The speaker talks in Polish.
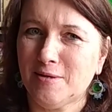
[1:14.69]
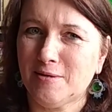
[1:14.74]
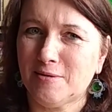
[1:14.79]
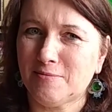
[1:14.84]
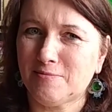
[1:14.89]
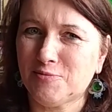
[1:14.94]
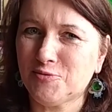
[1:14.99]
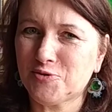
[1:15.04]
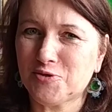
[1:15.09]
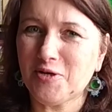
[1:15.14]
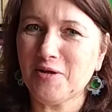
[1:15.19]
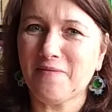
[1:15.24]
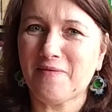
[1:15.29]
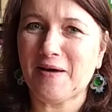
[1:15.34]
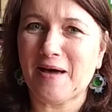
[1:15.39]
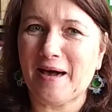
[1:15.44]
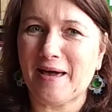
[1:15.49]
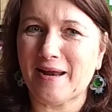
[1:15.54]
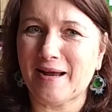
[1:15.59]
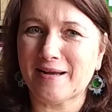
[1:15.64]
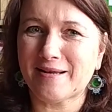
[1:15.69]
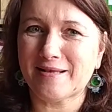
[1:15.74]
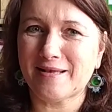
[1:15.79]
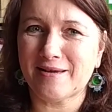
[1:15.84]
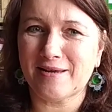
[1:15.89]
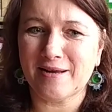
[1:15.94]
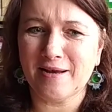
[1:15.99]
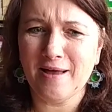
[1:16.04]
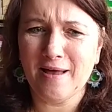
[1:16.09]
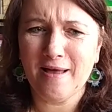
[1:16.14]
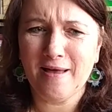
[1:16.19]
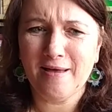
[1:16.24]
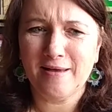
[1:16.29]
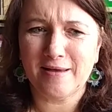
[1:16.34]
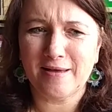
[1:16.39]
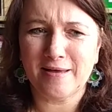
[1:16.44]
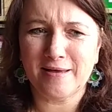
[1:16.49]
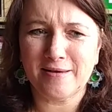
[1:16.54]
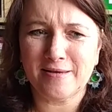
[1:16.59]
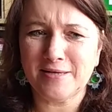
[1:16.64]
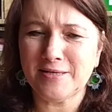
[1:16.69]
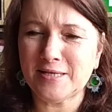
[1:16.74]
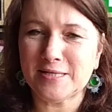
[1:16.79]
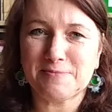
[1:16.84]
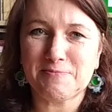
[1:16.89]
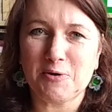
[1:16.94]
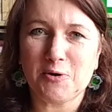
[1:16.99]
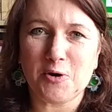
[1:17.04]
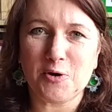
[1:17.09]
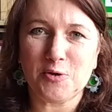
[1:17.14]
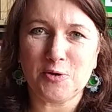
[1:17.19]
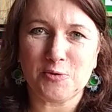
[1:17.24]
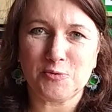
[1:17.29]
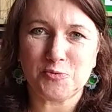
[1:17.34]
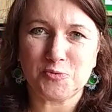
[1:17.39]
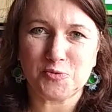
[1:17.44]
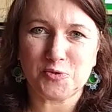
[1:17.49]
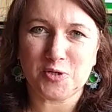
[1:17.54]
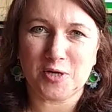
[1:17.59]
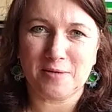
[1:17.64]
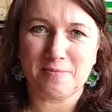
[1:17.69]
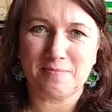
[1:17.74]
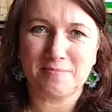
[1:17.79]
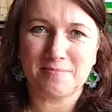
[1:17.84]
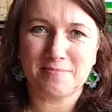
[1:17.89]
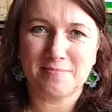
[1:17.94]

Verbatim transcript: burzliwy charakter i niespokojną duszę